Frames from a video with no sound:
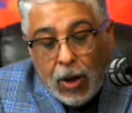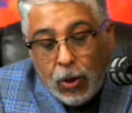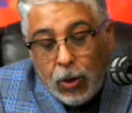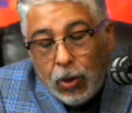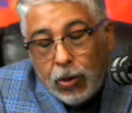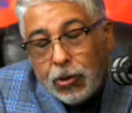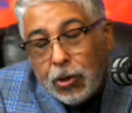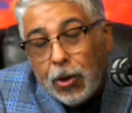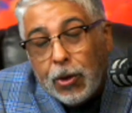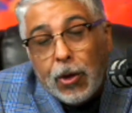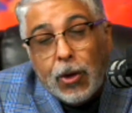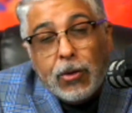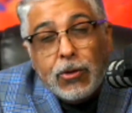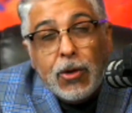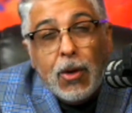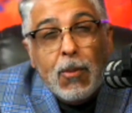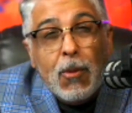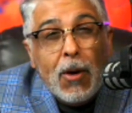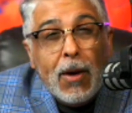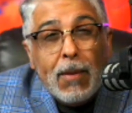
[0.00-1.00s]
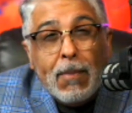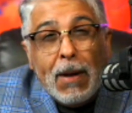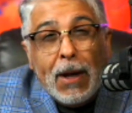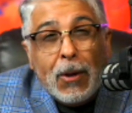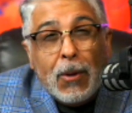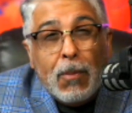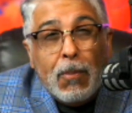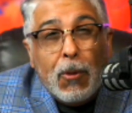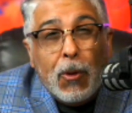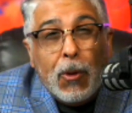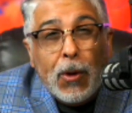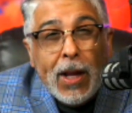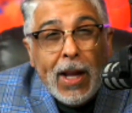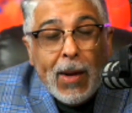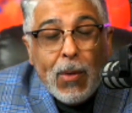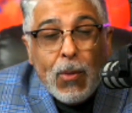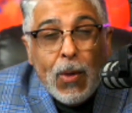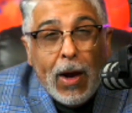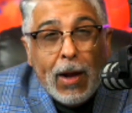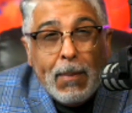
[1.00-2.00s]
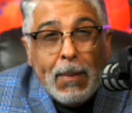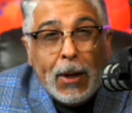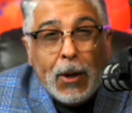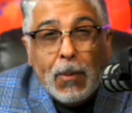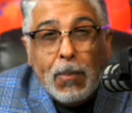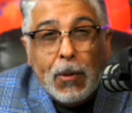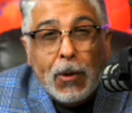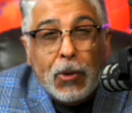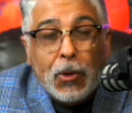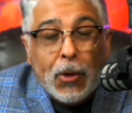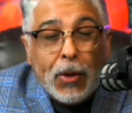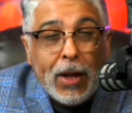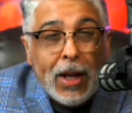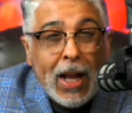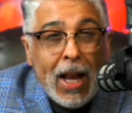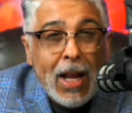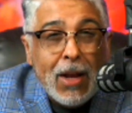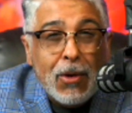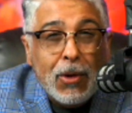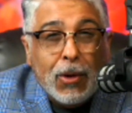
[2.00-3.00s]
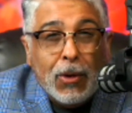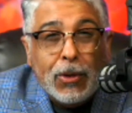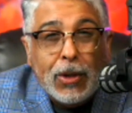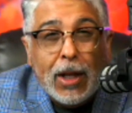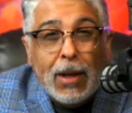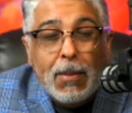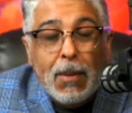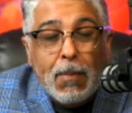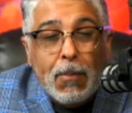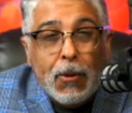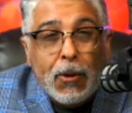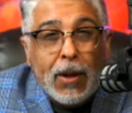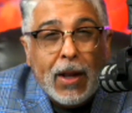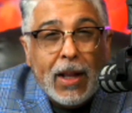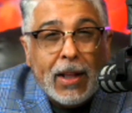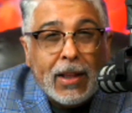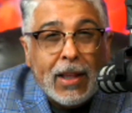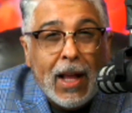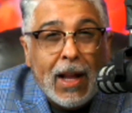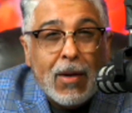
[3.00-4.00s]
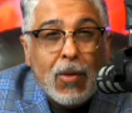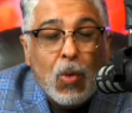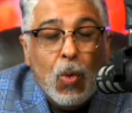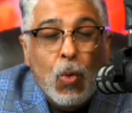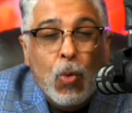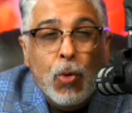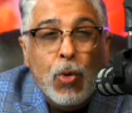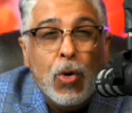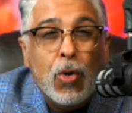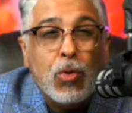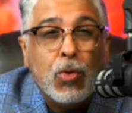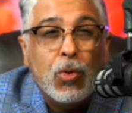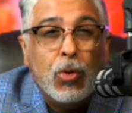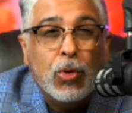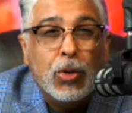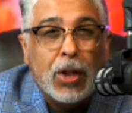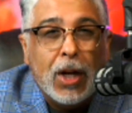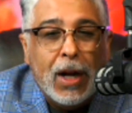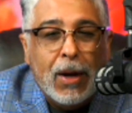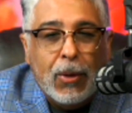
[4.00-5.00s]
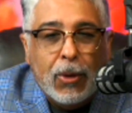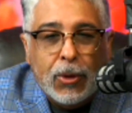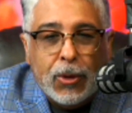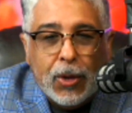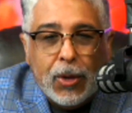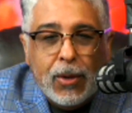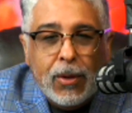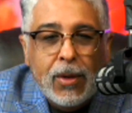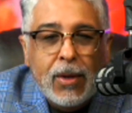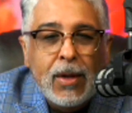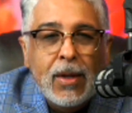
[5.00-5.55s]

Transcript: Nosotros somos hermanos boricua, hermanos puertorriqueños, no tenemos por qué estar unos contra otros.